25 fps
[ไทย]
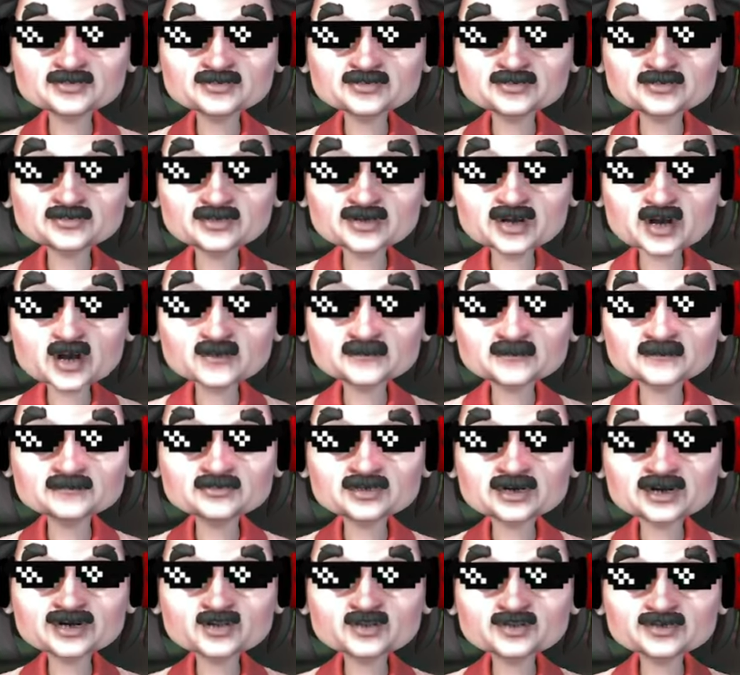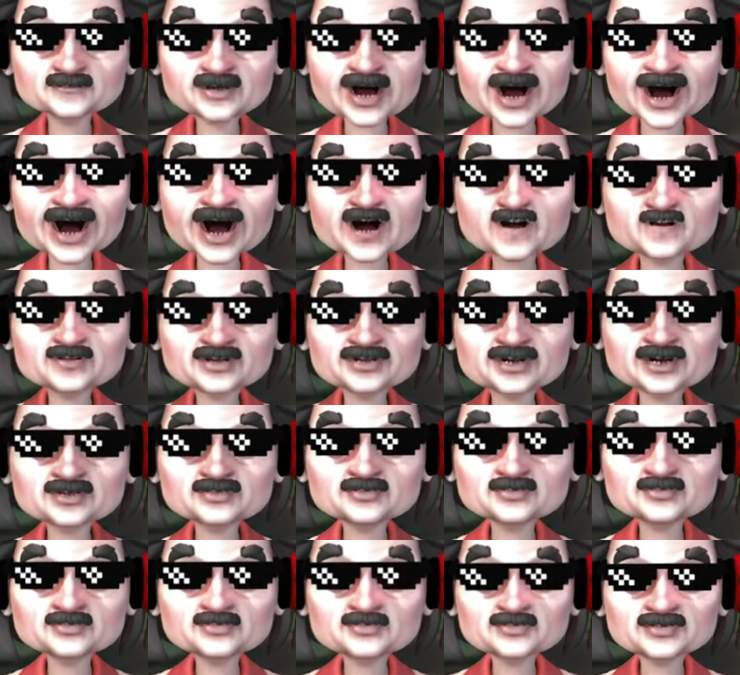โอ้มึงก็เกินไปเพื่อน
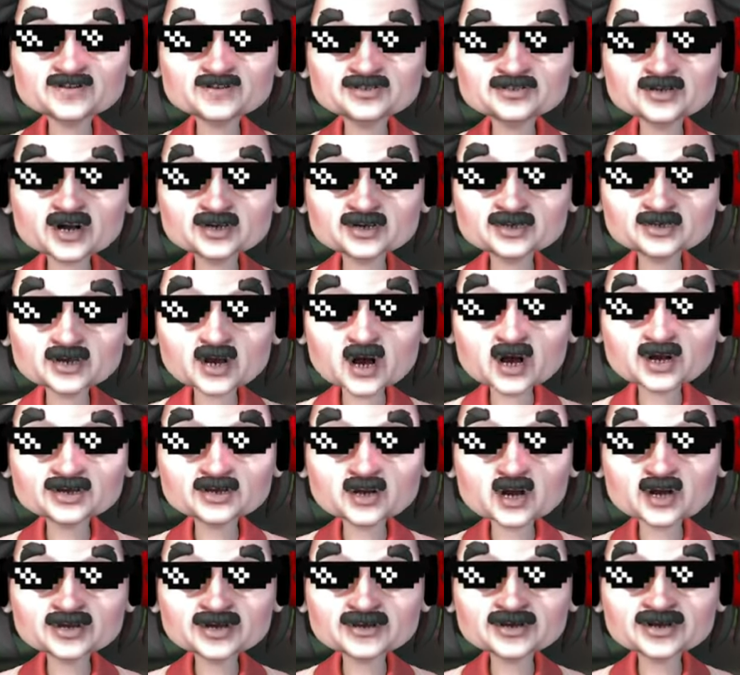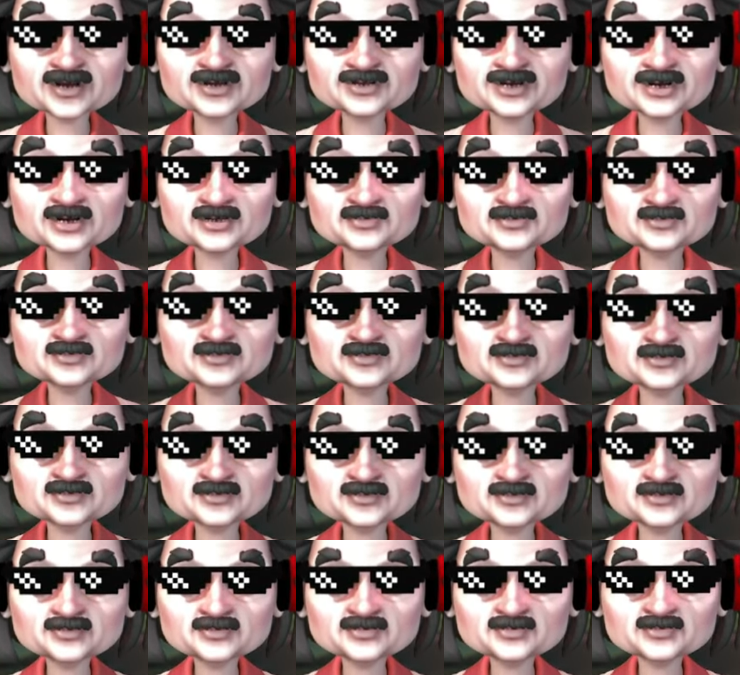เบ็ดสองร้อยนะเว้ยเนี่ย
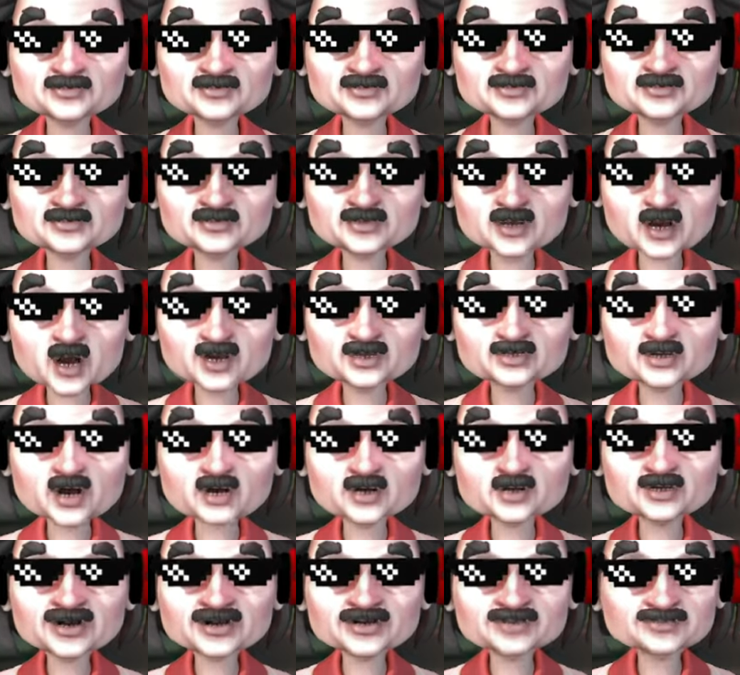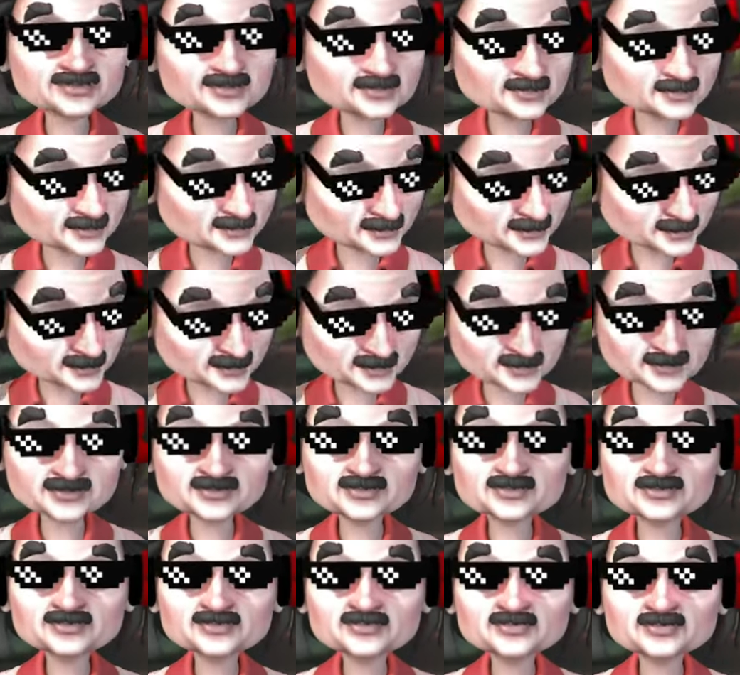ดูทรงแล้ว
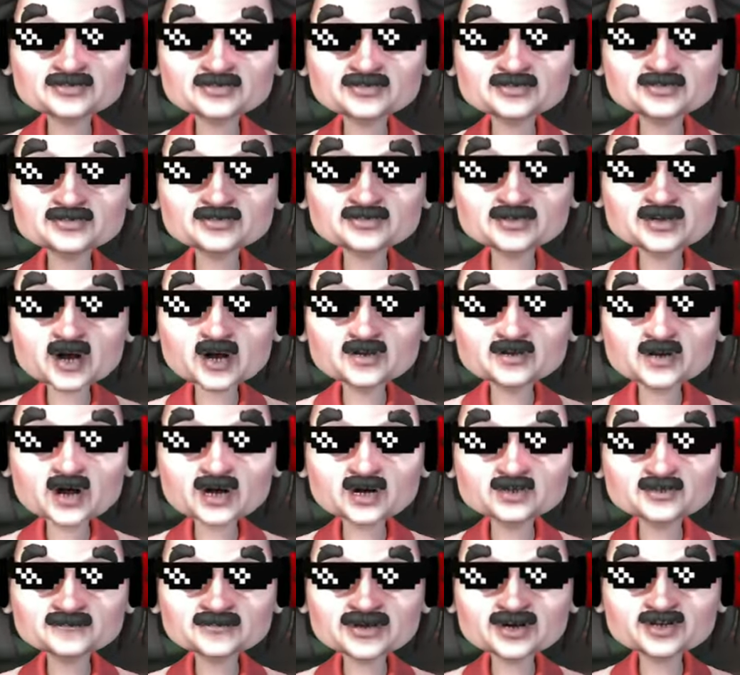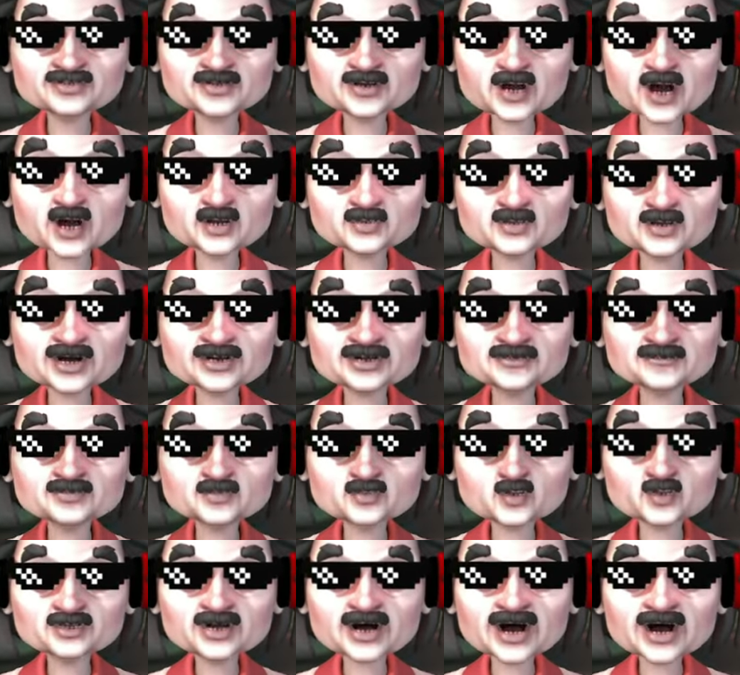ดูทรงแล้วไม่รอดว่ะ
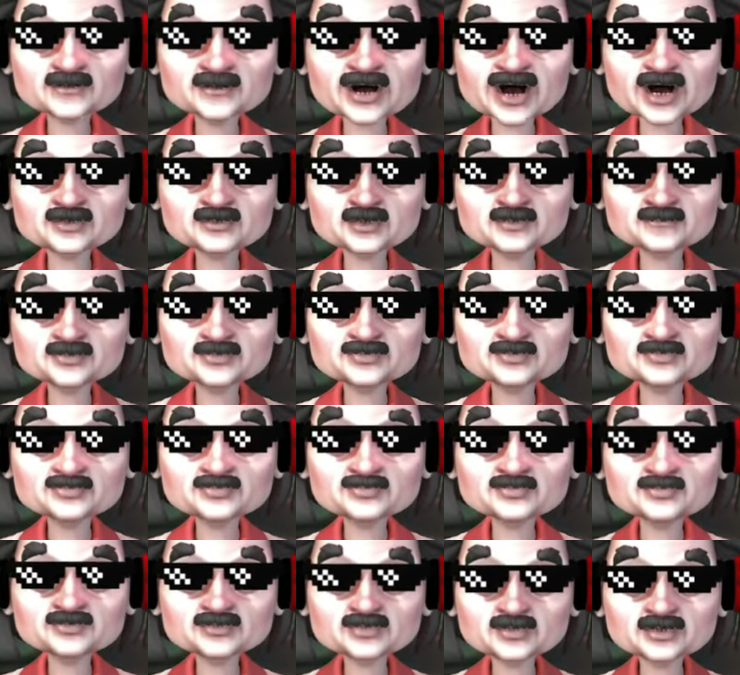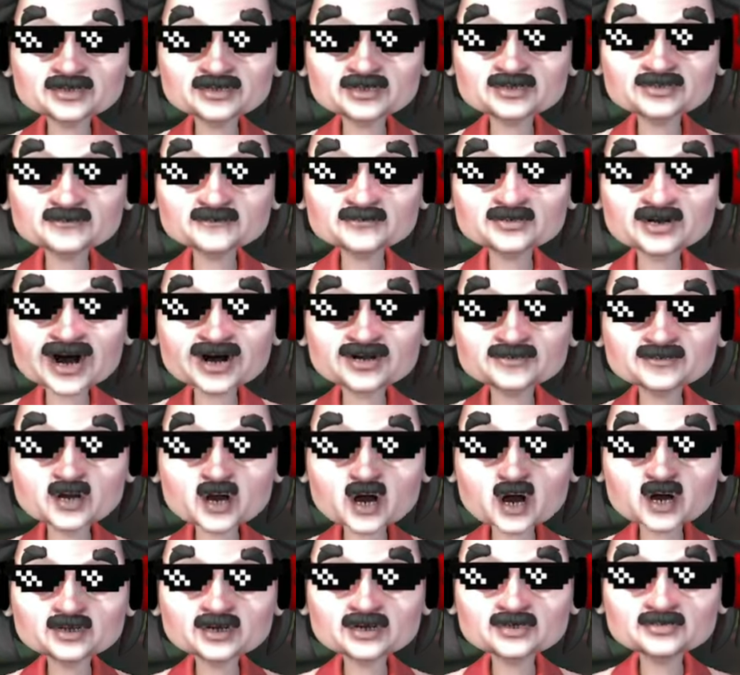อุ้ย สามพัน อุ้ยสิบจ่ายต่อ
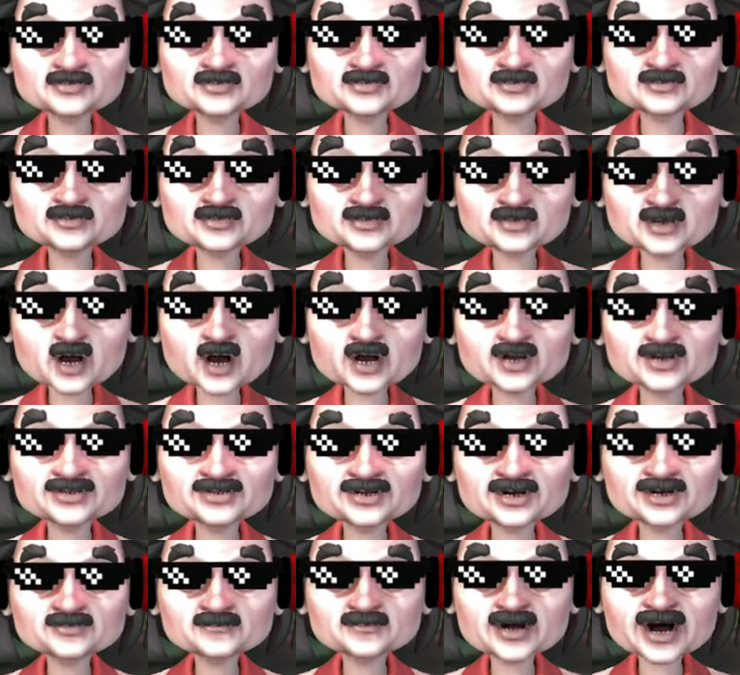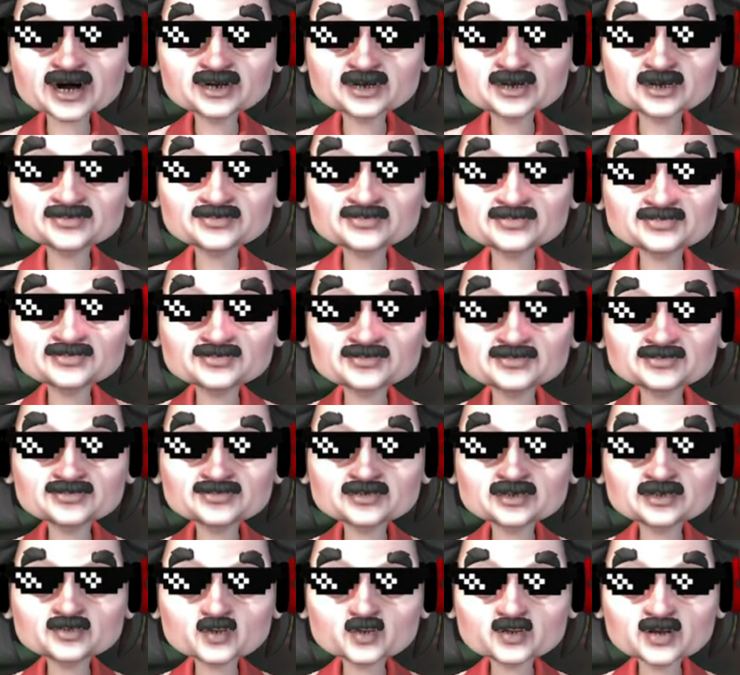ม่วงหนึ่งได้ไหม
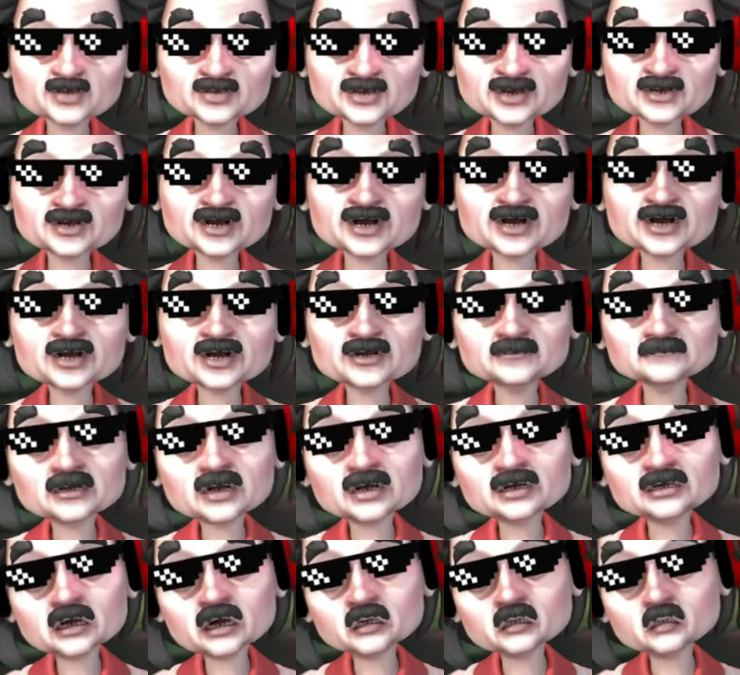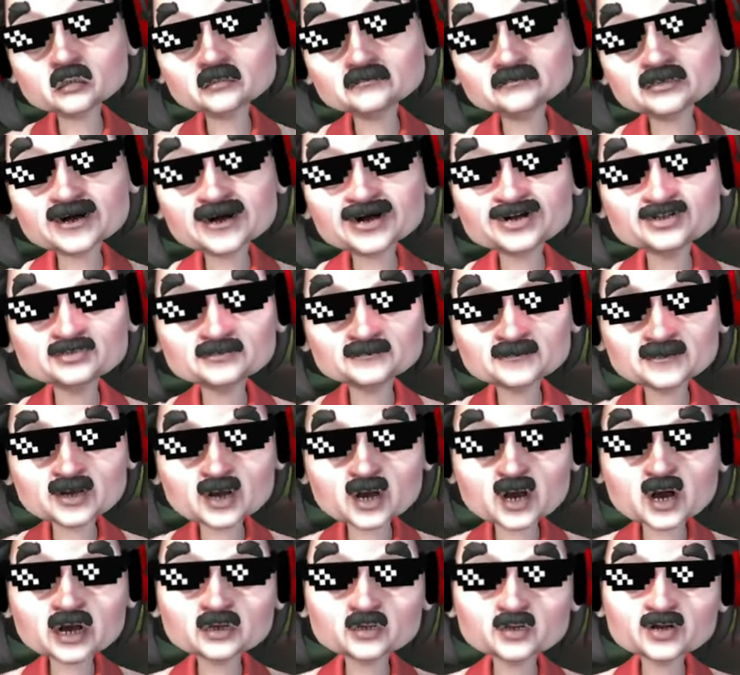สู้โอ้ไม่ไอ้แม่งเอ้ยแมงนาชมพู
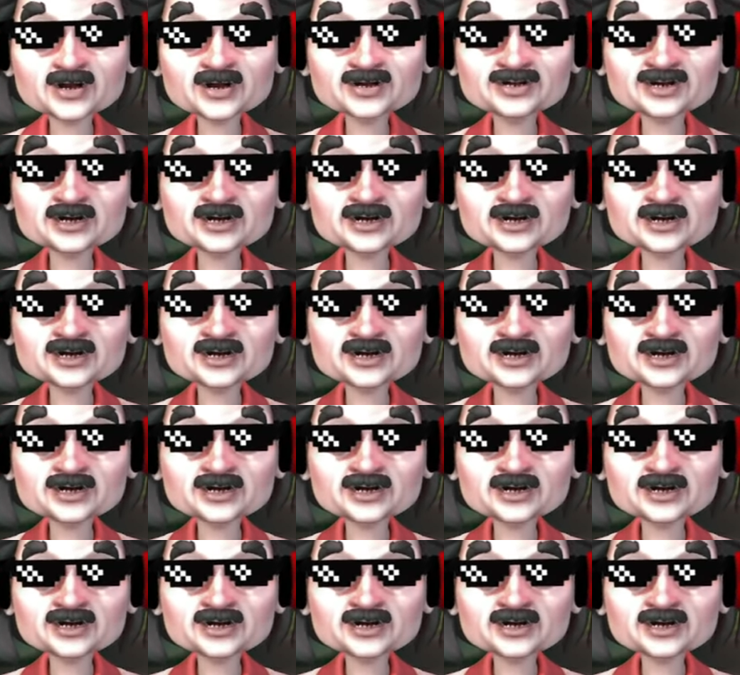อีเวน